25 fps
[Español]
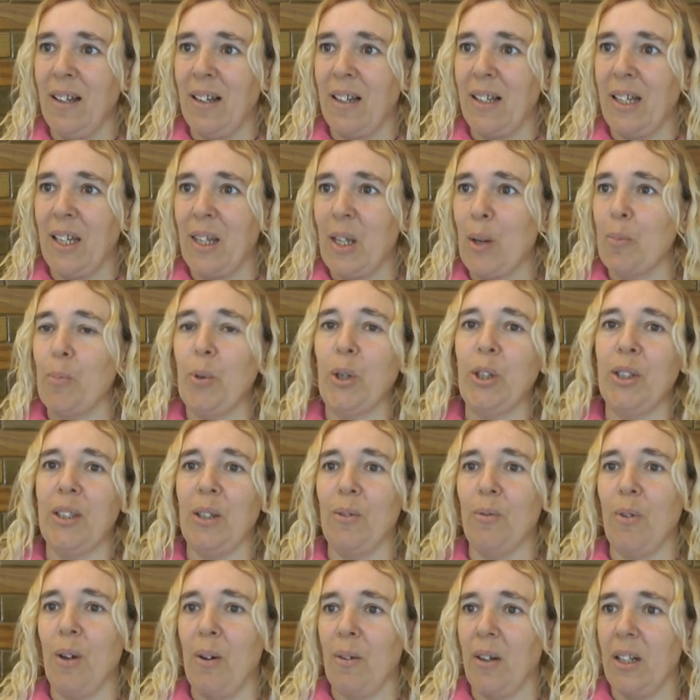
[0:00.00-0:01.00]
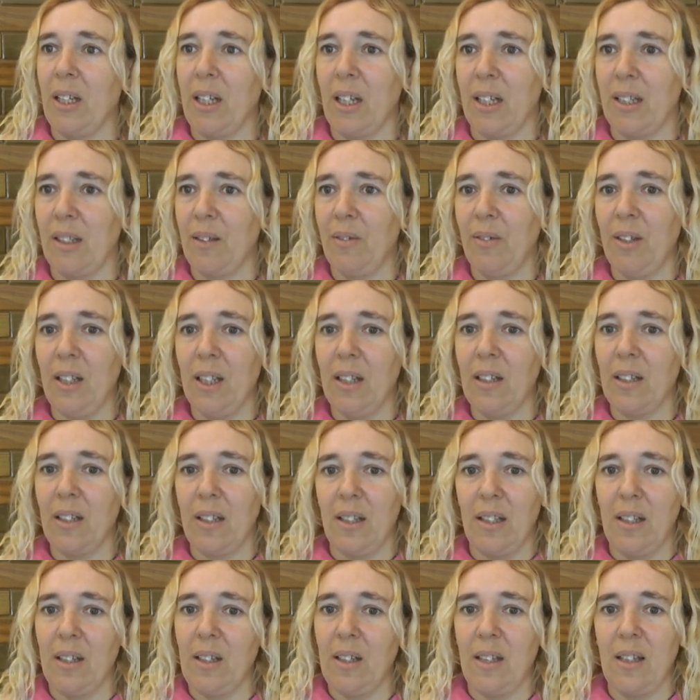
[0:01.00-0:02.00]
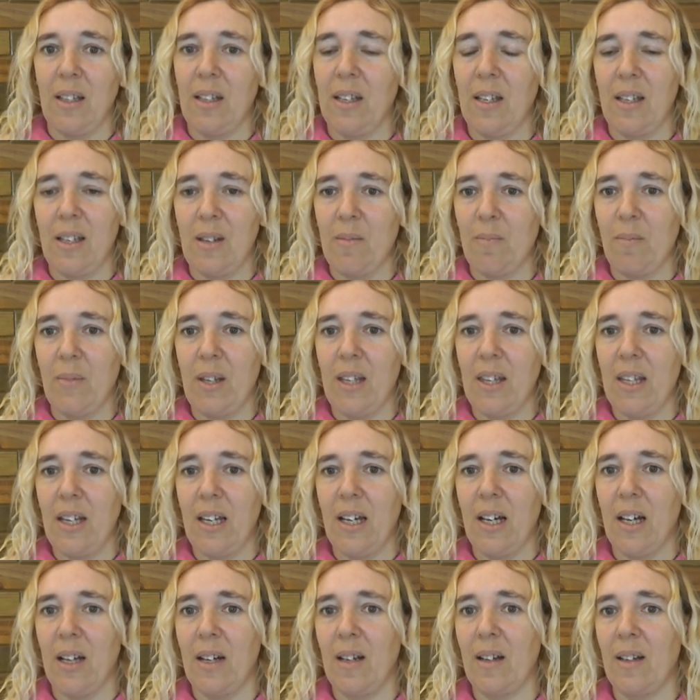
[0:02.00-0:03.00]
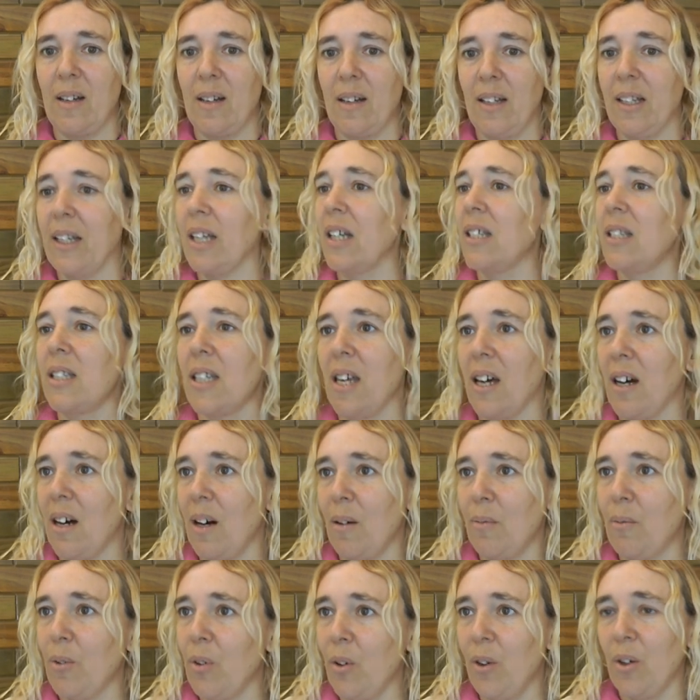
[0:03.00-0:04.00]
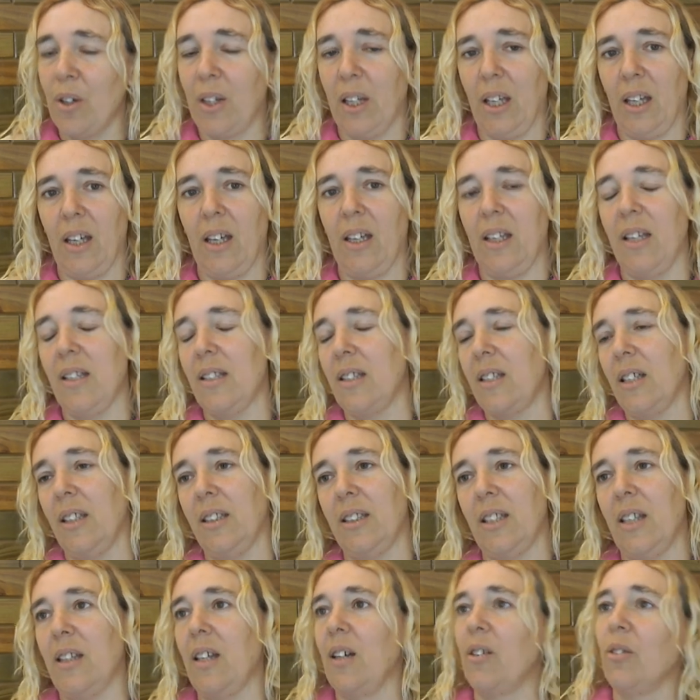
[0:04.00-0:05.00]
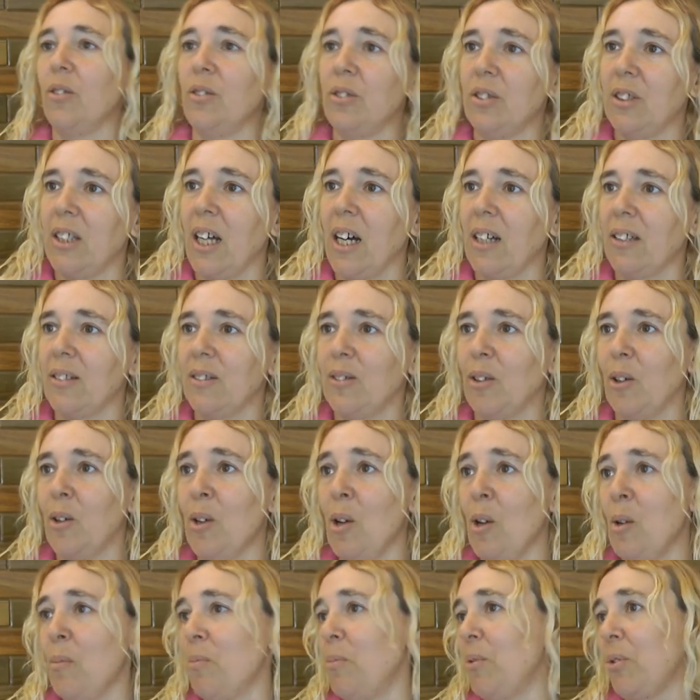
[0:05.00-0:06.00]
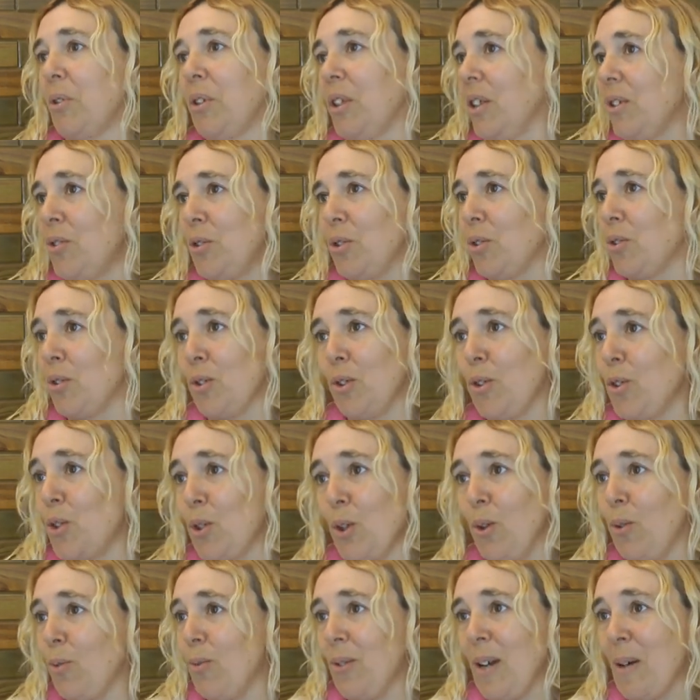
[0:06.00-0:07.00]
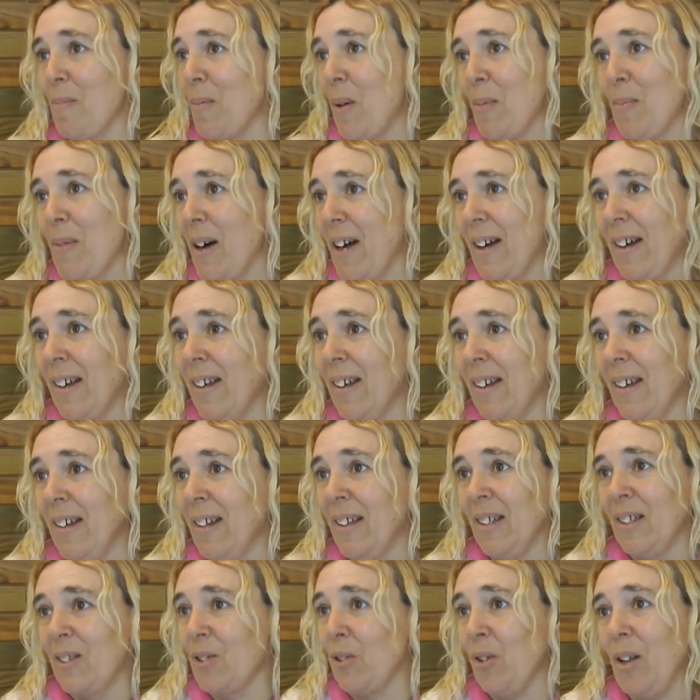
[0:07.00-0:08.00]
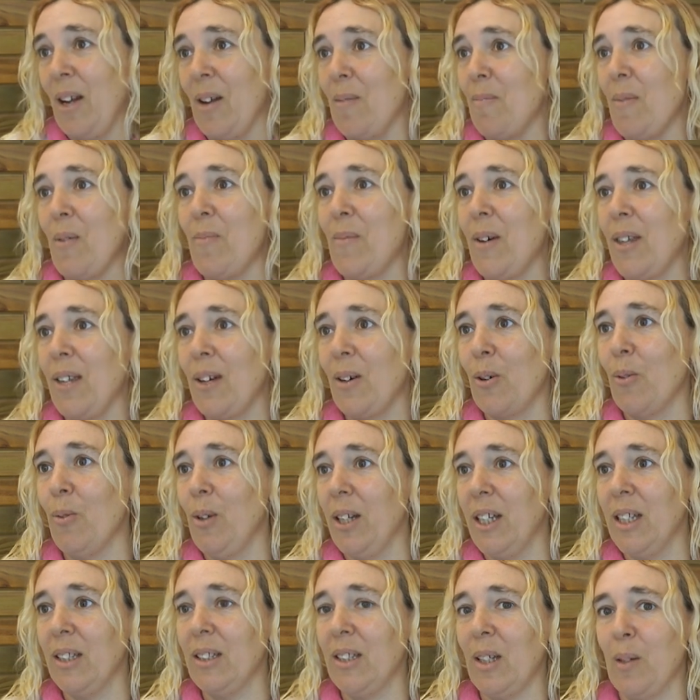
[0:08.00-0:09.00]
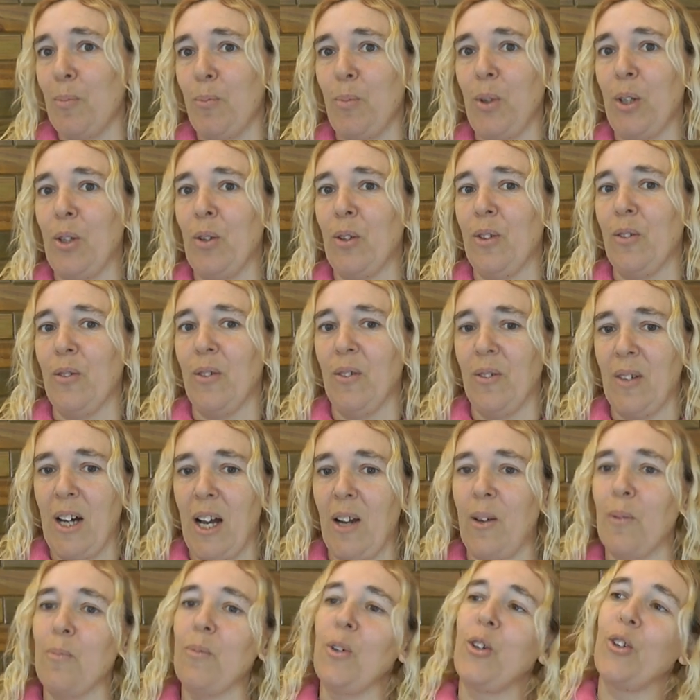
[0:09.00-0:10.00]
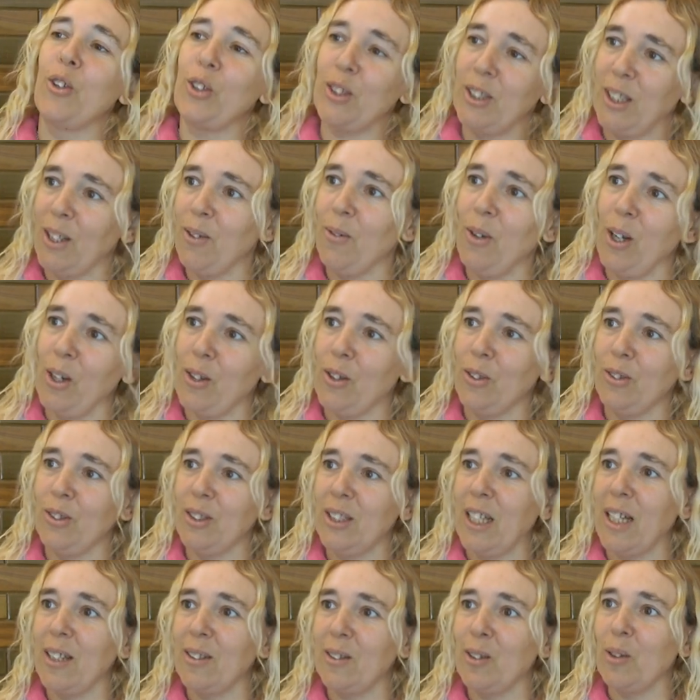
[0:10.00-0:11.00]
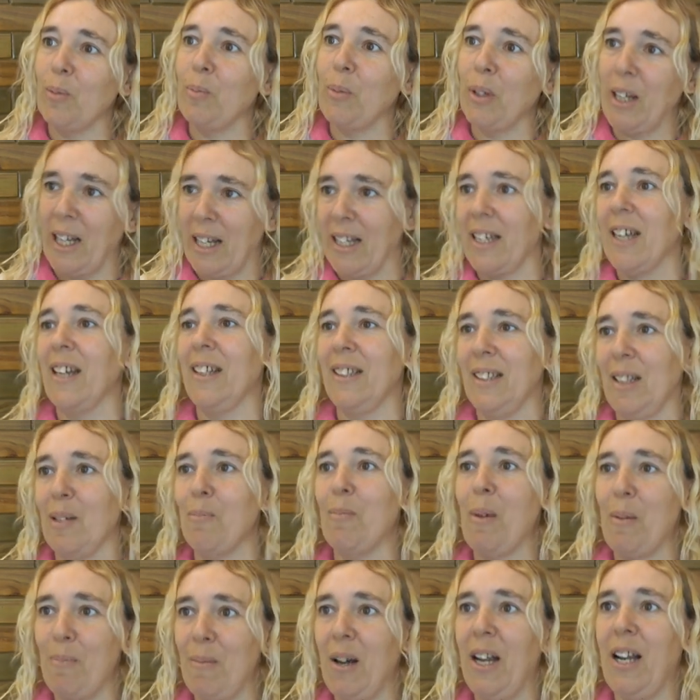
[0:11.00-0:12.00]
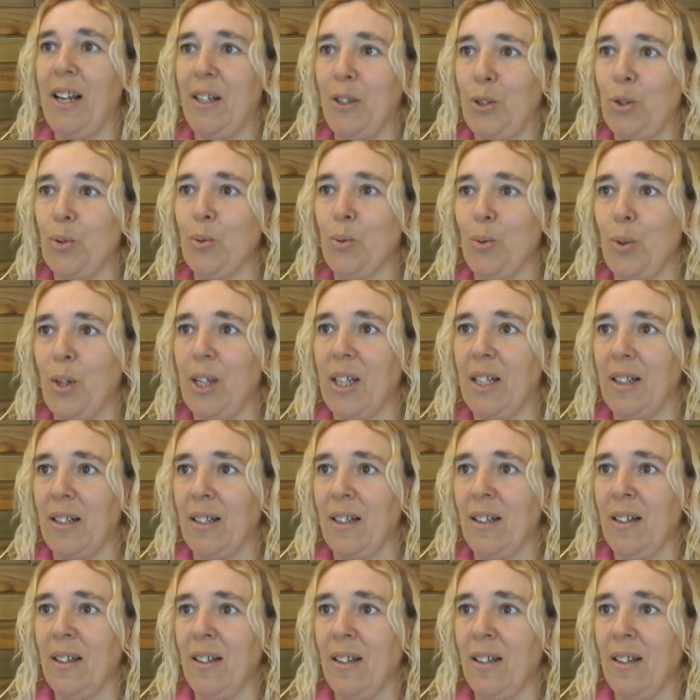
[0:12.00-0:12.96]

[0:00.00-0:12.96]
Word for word: que después te vuelvan a escribir y, me digan gracias a vos que, hiciste de contacto, porque yo soy solo una mamá, soy la mamá de Julieta, pero a lo mejor tengo el contacto para que a esta mamá la ayuden.